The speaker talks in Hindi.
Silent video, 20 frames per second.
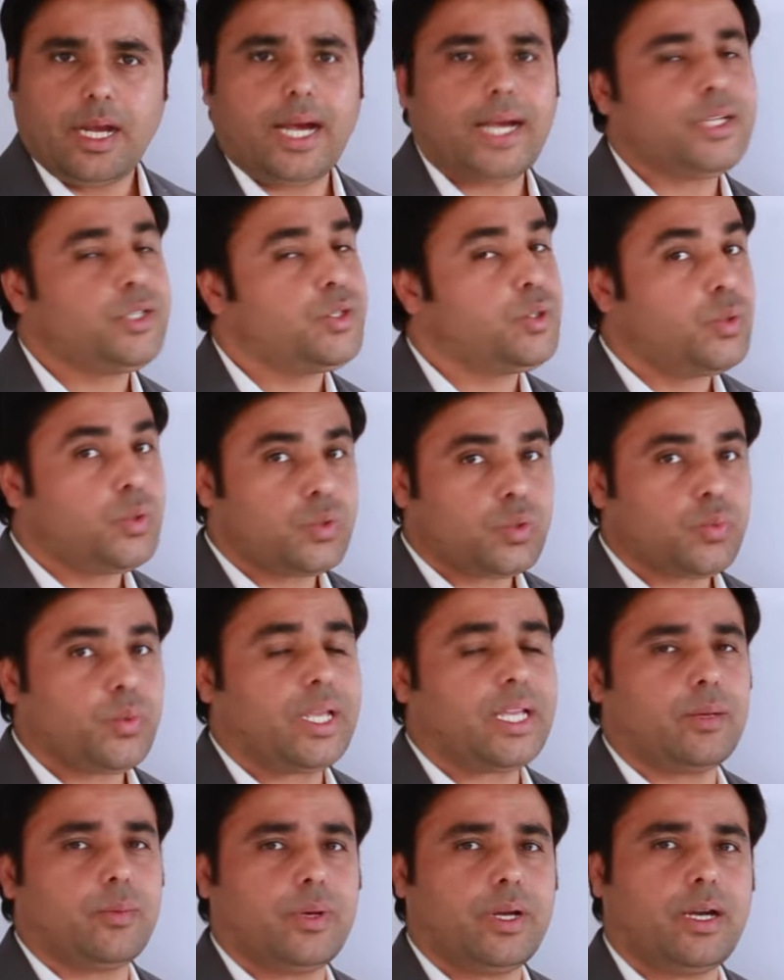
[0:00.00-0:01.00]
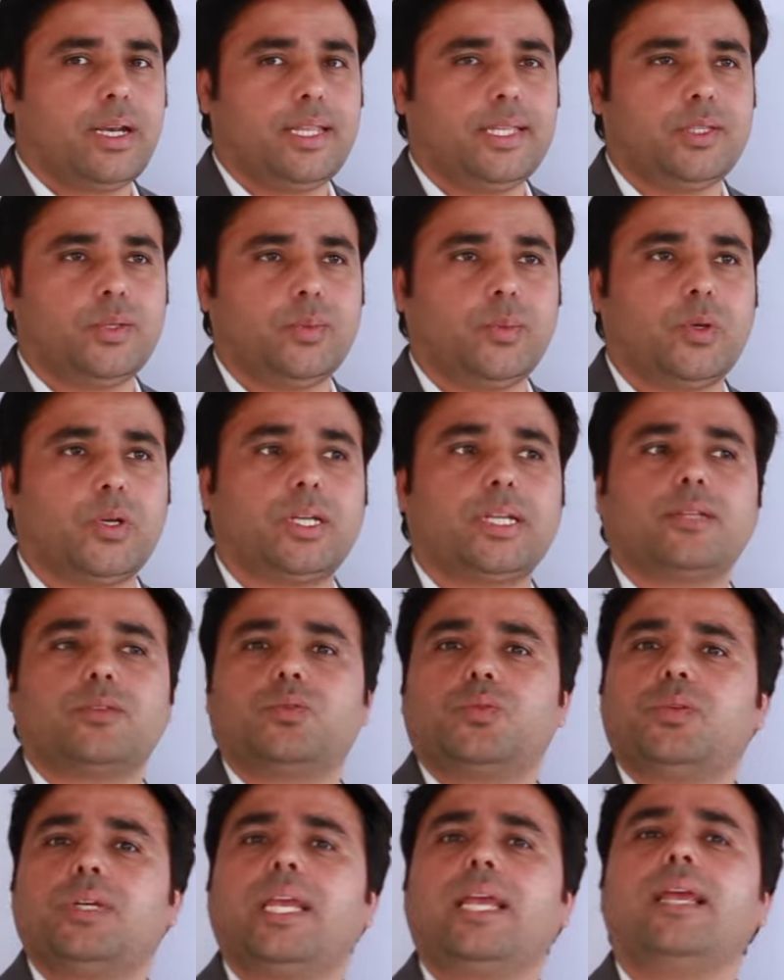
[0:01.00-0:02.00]
आई डोंट वेक अप अर्ली इन द मॉर्निंग
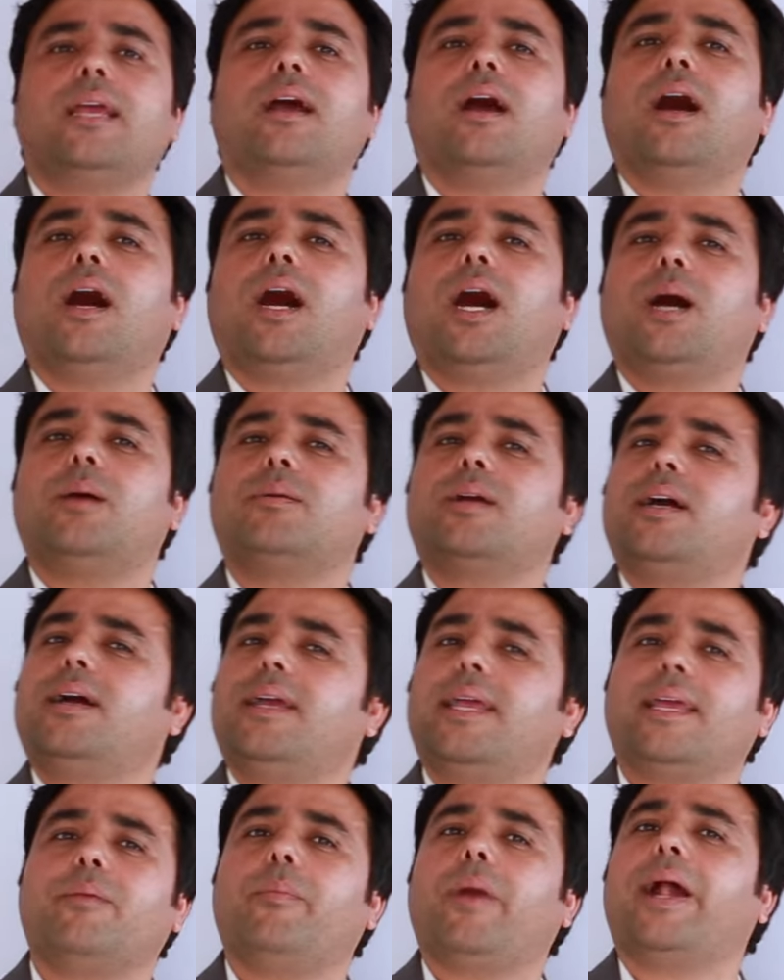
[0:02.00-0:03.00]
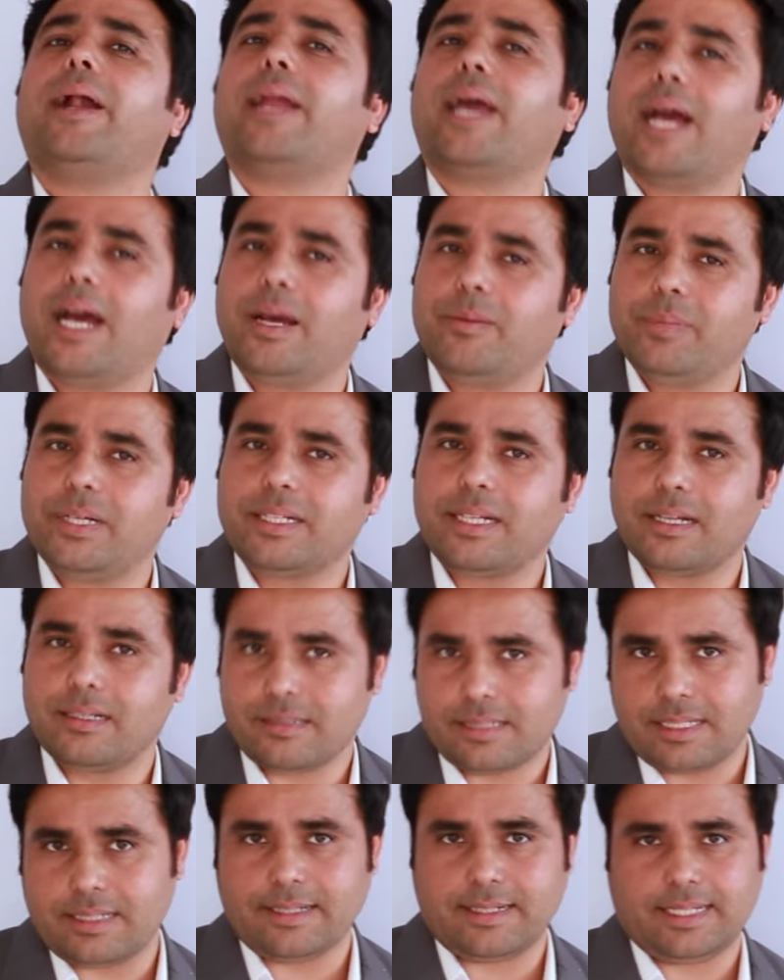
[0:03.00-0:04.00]
तो ये आपका एक बैड हैबिट
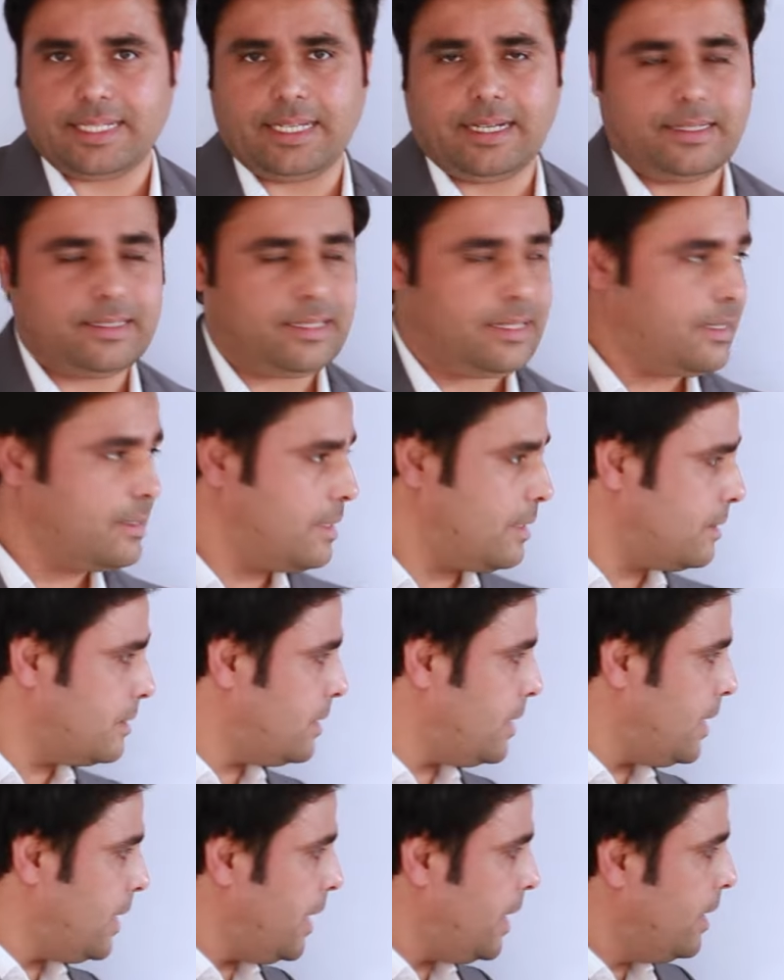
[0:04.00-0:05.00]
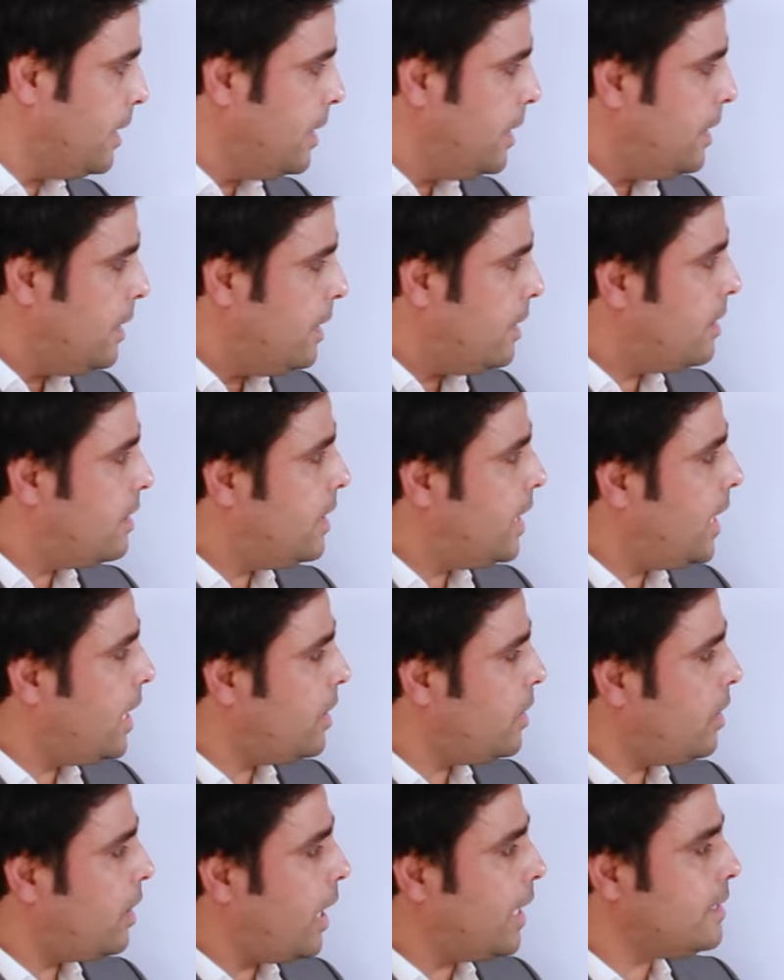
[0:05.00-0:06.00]
कंसिडर किया जा सकता है
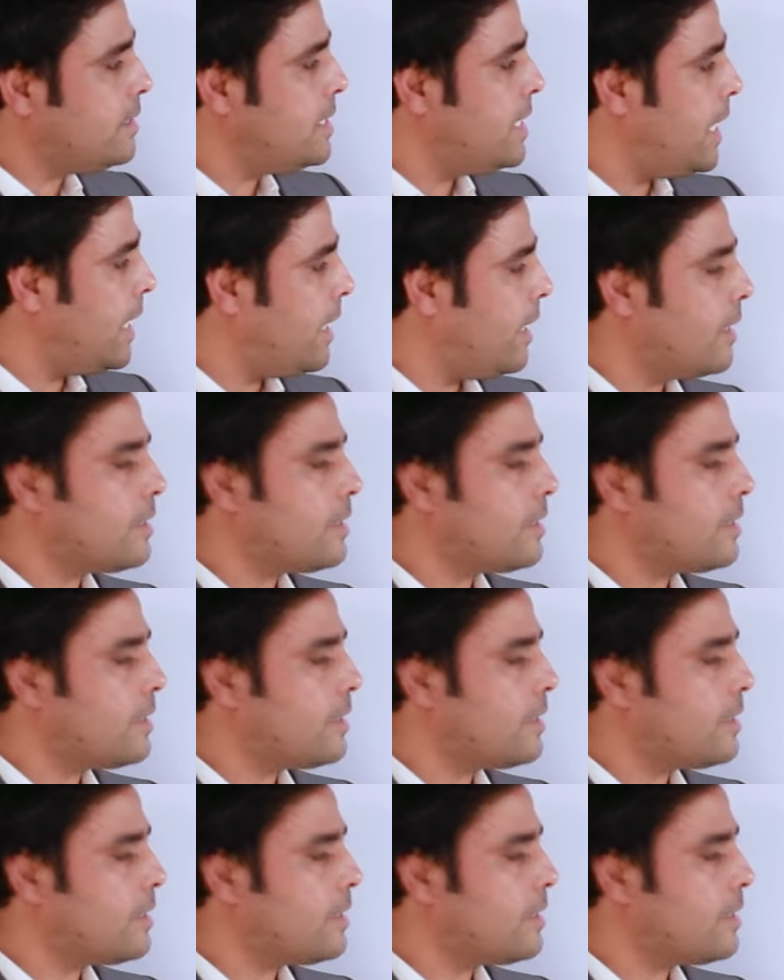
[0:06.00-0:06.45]
दैन आई टेक